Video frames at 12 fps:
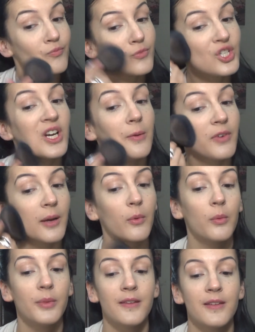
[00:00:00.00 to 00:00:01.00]
Je l'aime
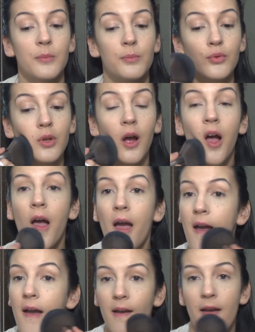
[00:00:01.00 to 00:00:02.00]
vraiment bien cette poudre.
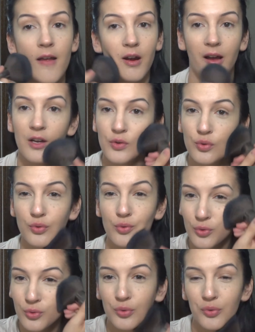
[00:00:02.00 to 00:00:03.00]
Elle rajoute
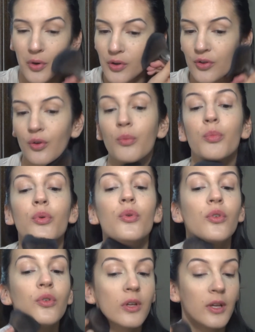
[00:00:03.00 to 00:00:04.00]
une couvrance en
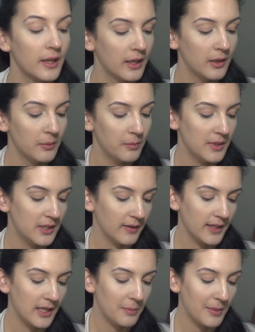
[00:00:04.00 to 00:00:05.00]
plus mais c'est
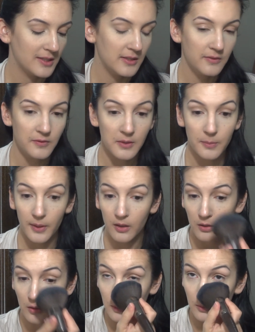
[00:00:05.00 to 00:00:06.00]
vrai qu'elle m'atifie pas,
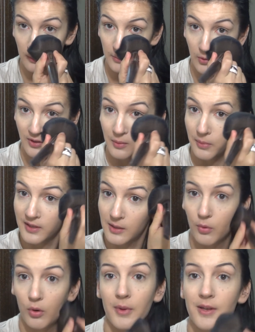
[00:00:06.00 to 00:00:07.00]
euh, en même temps c'est pas ses
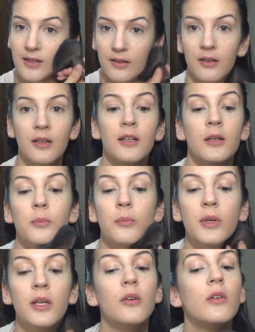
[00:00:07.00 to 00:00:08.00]
promesses, hein.
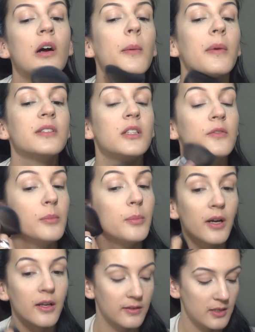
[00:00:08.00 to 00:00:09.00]
mais euh, elle m'atifie
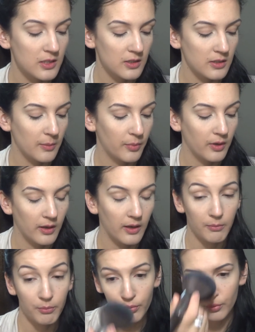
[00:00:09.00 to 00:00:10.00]
pas assez,
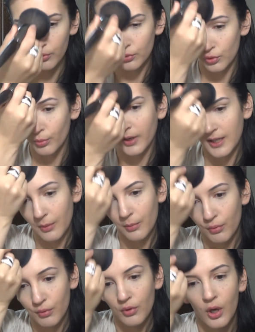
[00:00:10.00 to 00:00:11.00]
un peu, je brille un
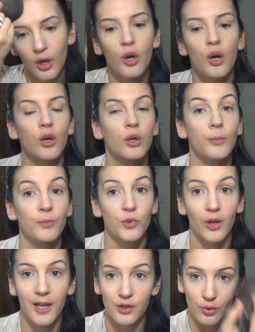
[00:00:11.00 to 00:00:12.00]
peu
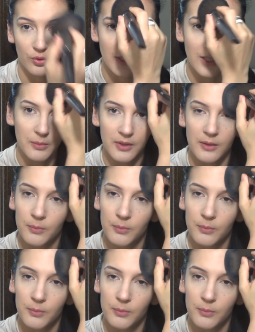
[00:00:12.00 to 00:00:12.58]
dans la journée, mais